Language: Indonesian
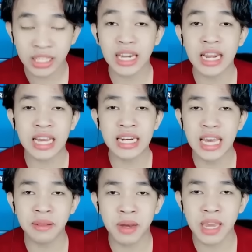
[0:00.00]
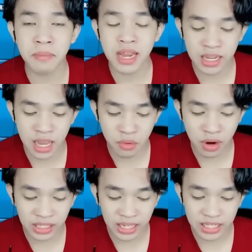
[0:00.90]
Kita akan lihat bagaimana
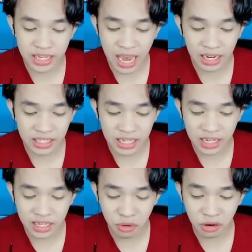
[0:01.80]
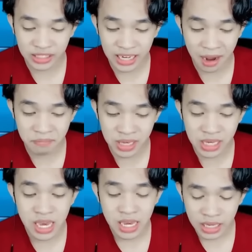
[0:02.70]
kekuatan Agent Ali dengan kekuatan api